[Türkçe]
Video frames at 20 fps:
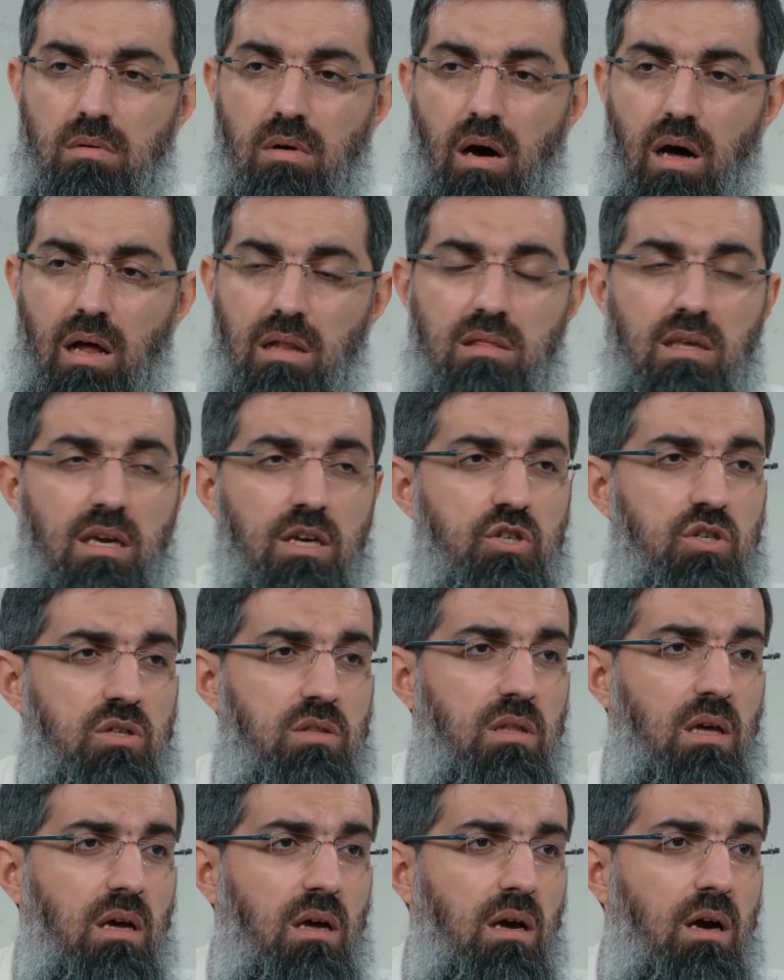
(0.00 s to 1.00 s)
6
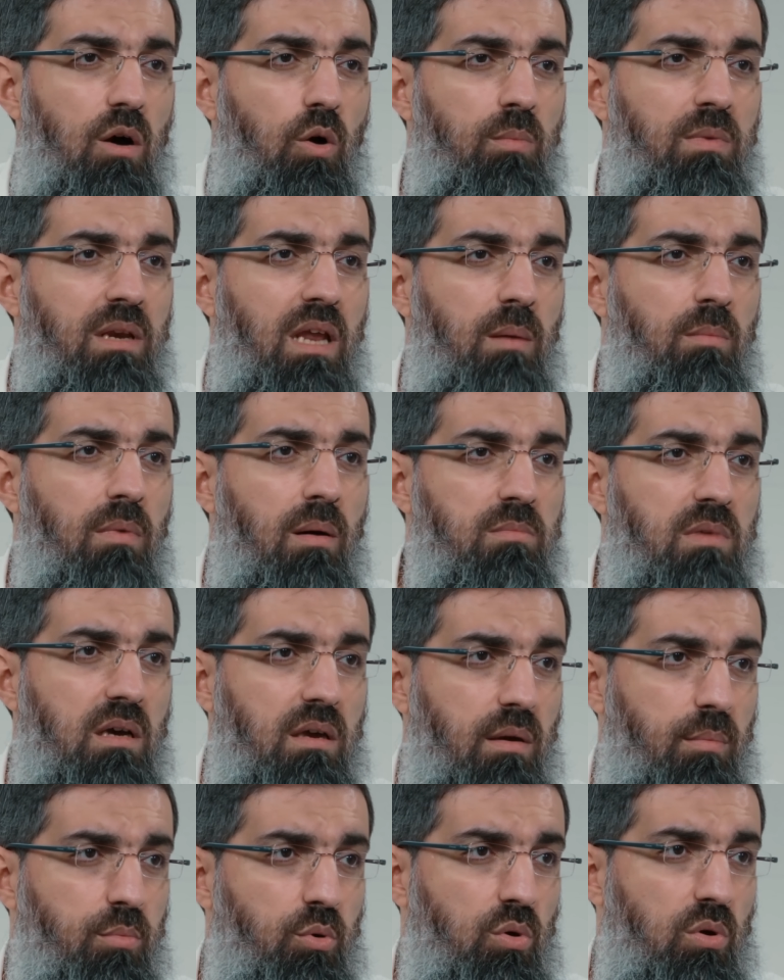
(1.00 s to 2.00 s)
yaşında kavmine imamlık
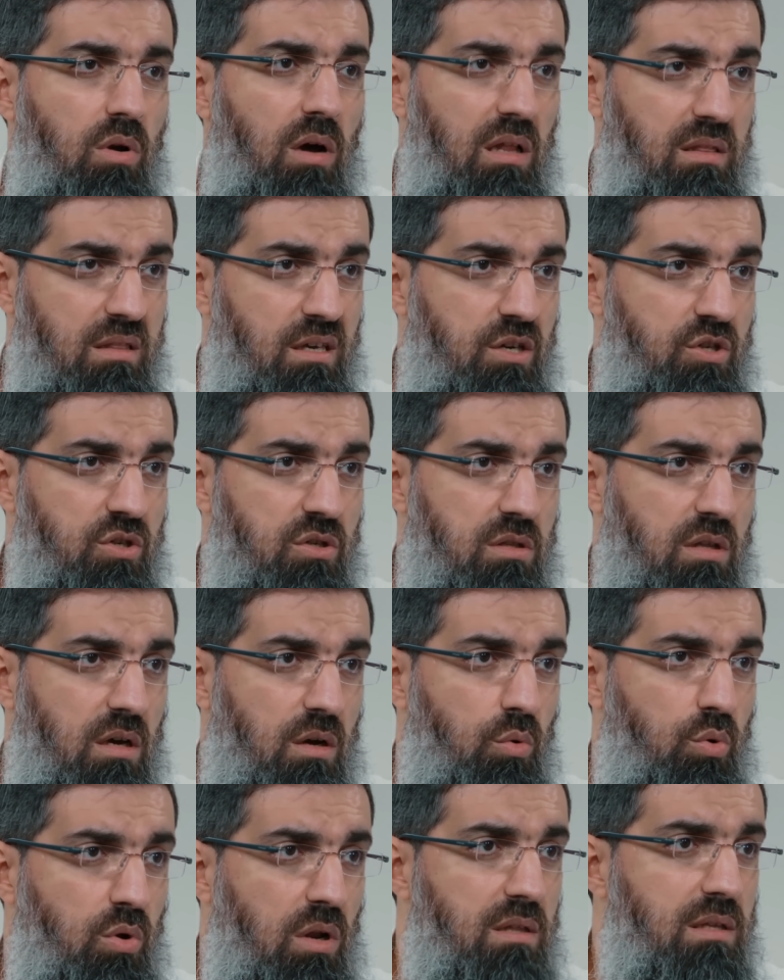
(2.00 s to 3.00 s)
yapıyor. 6 yaşında.
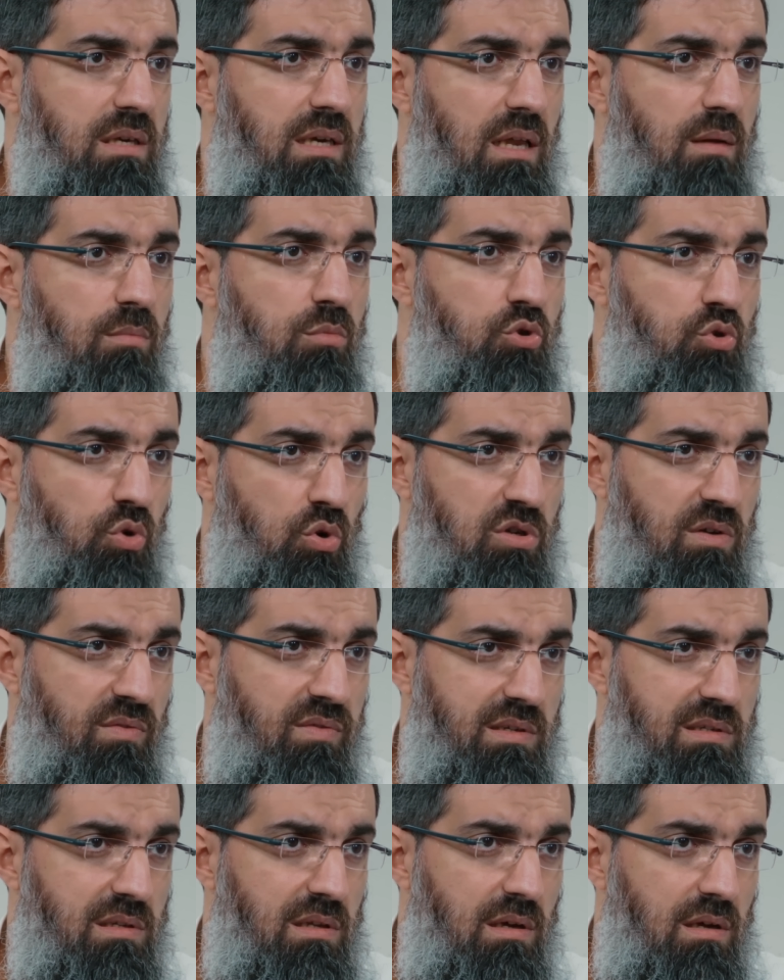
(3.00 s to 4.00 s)
Kur'an-ı Kerim'i çokça
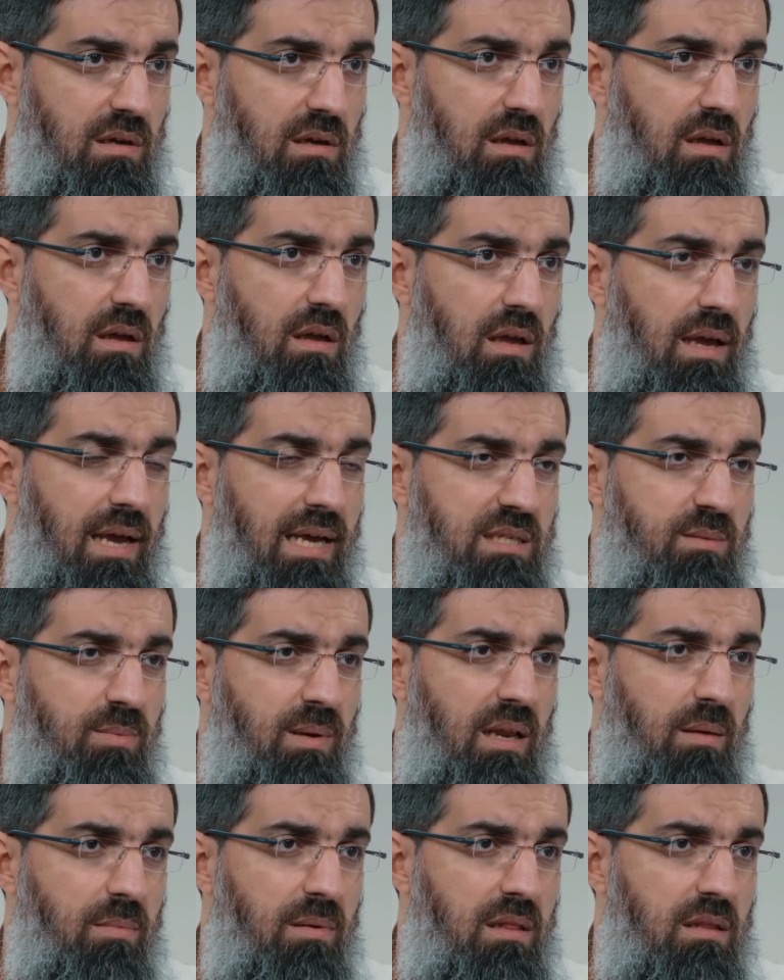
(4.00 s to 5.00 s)
fazla
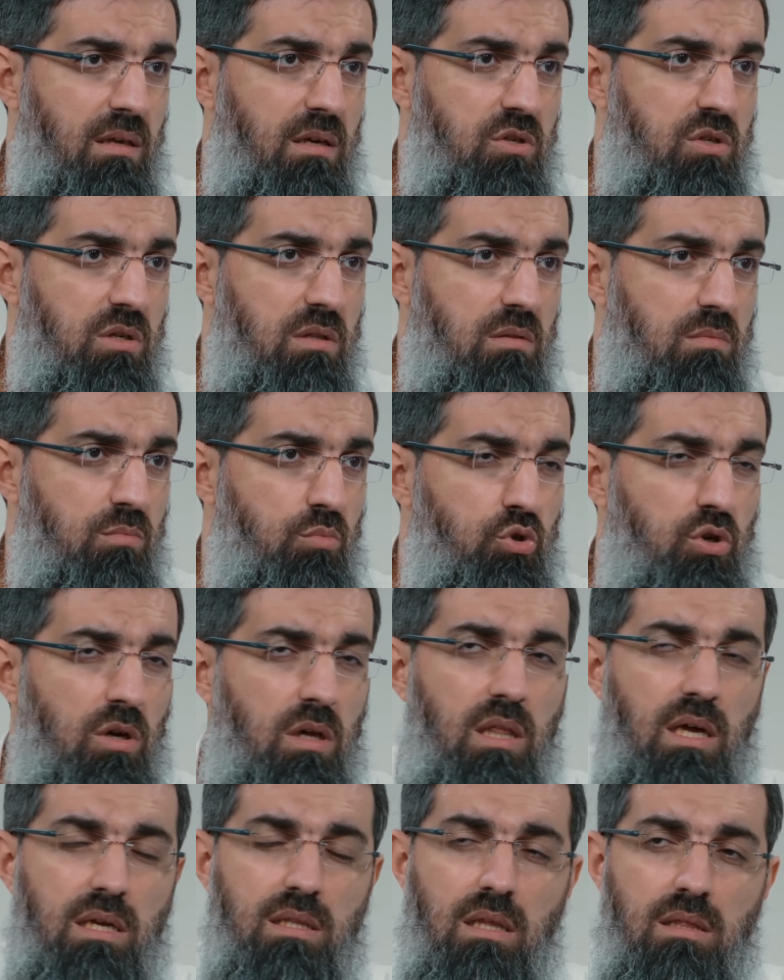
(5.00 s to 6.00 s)
ezbere bildiği için
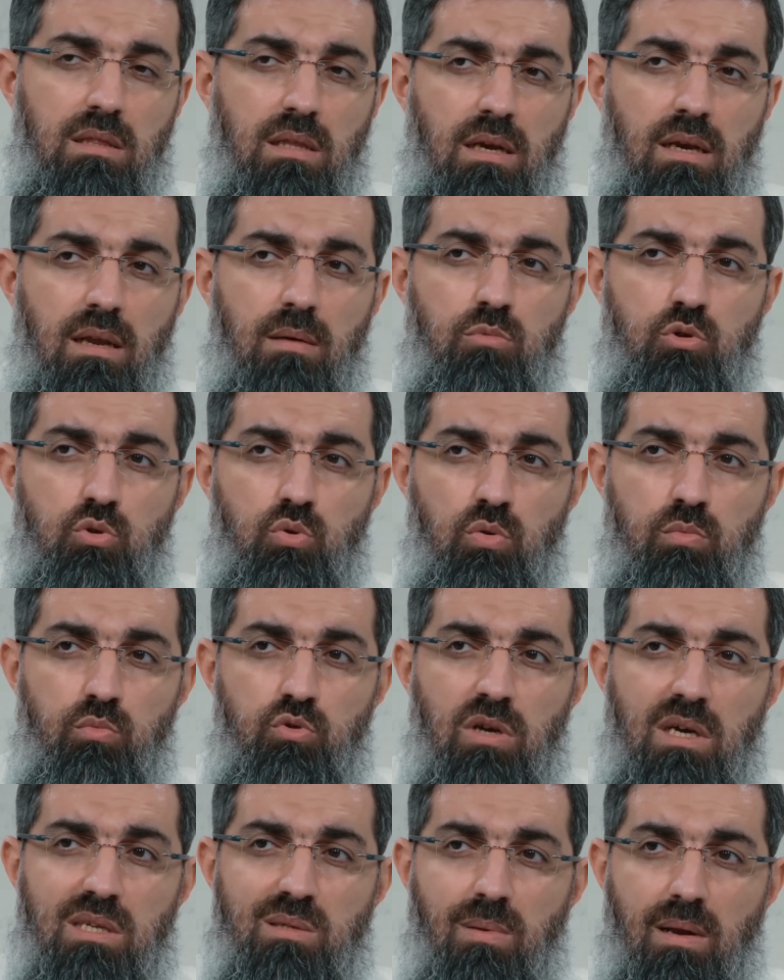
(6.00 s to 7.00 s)
müşriklerden dinlemiş,
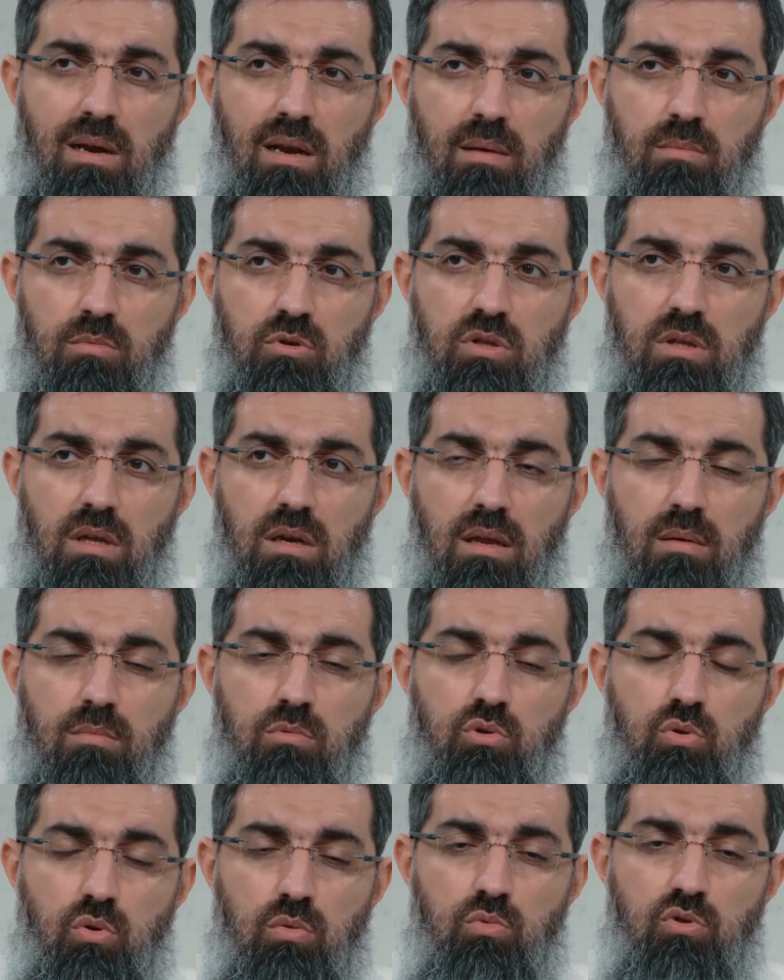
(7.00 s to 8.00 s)
duymuş, ezberlemiş,
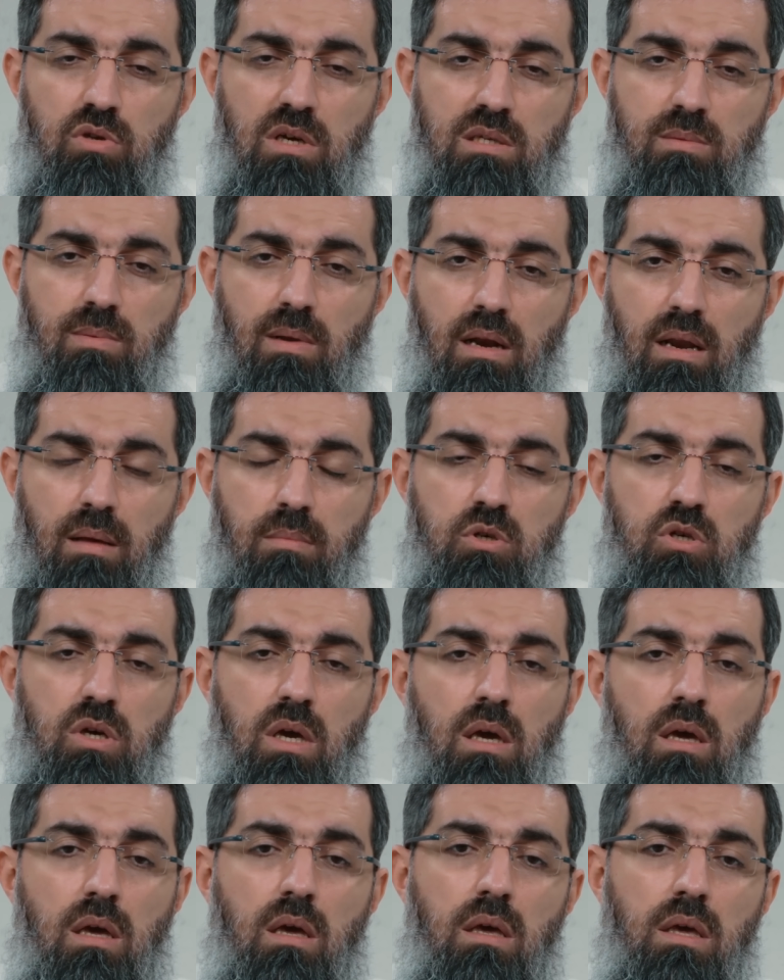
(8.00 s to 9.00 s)
dinlemiş, duymuş, ezberlemiş.
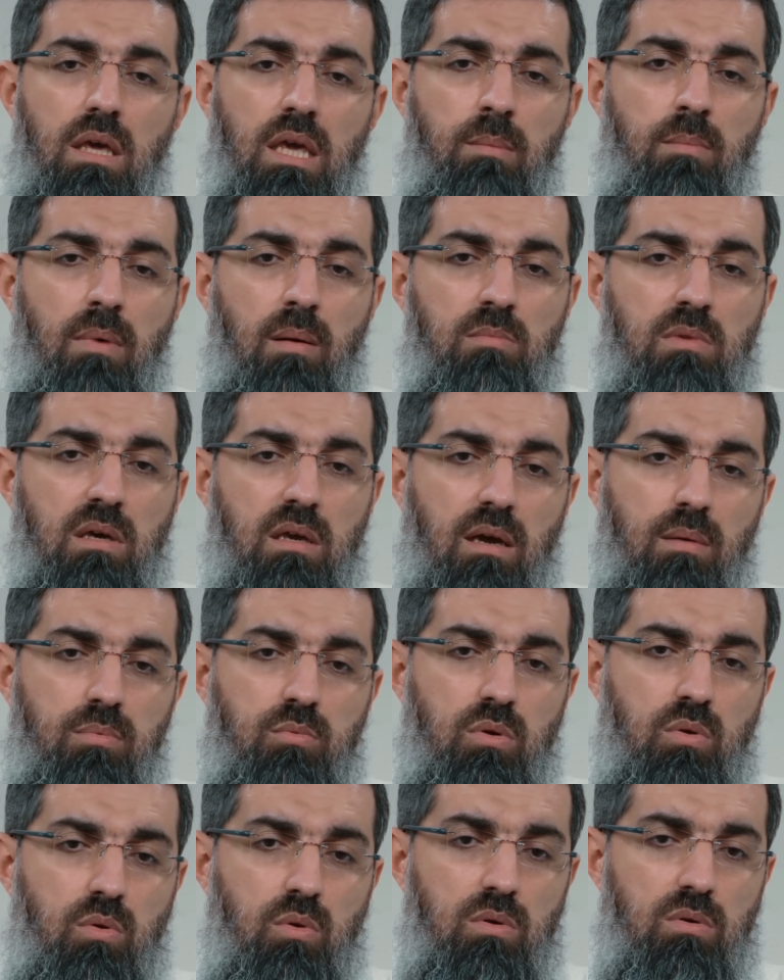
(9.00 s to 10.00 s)
imamlık
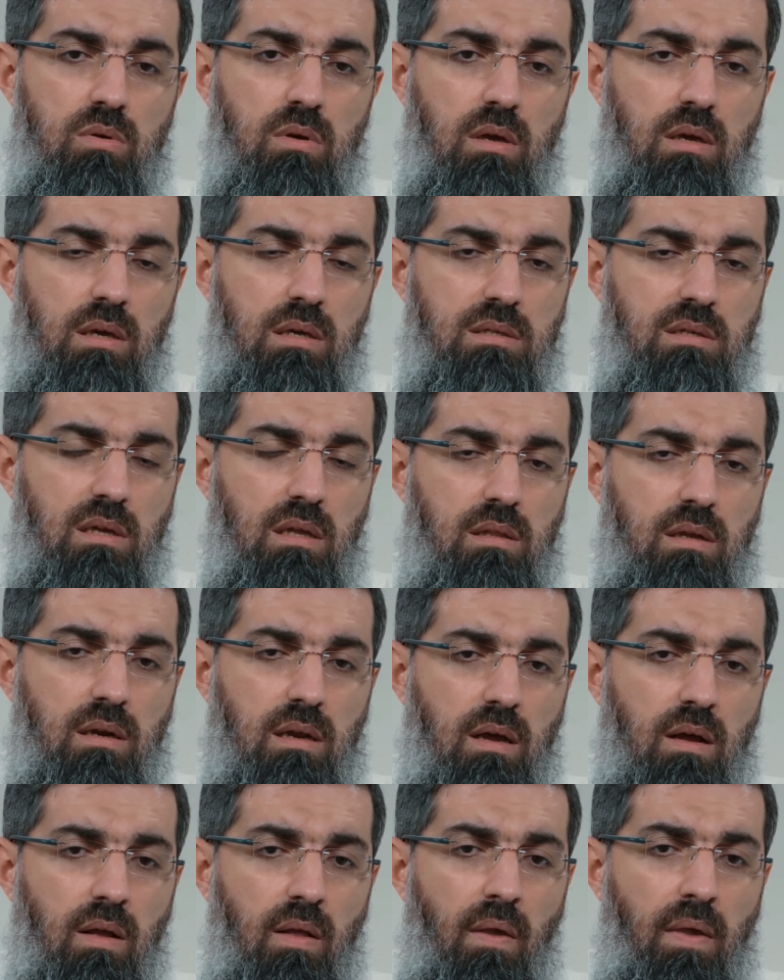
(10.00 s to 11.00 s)
yaptırıyor
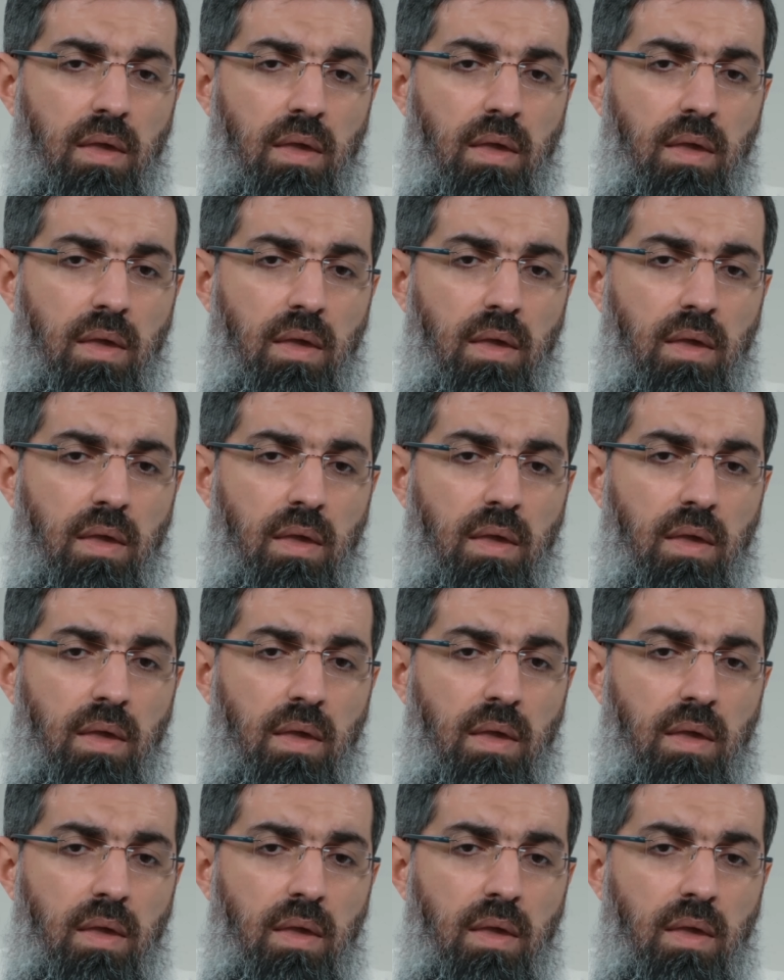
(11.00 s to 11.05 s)
insanlara.